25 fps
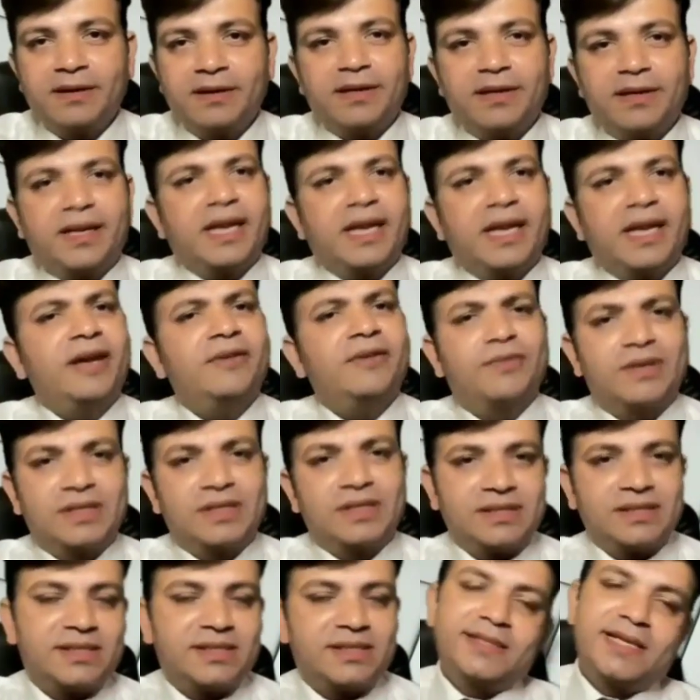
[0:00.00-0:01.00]
डे वन
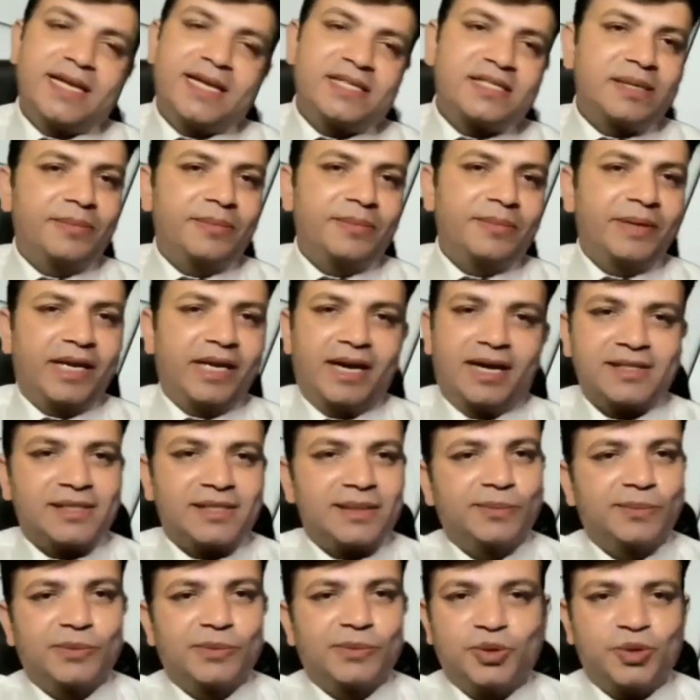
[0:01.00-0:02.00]
से जैसे मैंने
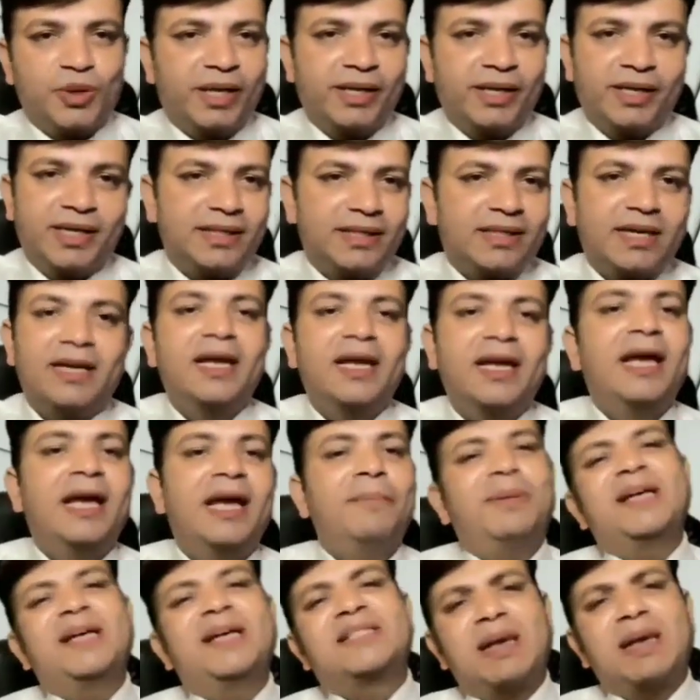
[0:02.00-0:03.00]
आरसीएम को ज्वाइन किया था
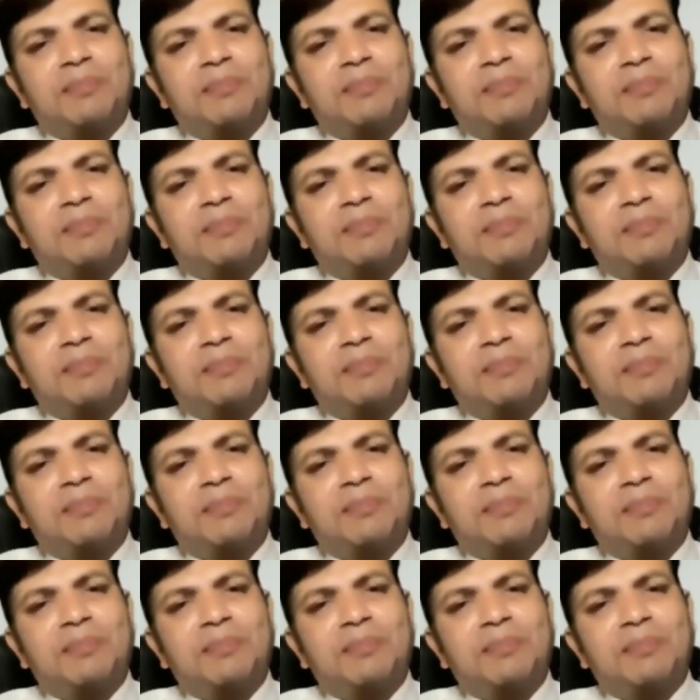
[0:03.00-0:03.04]
पैसा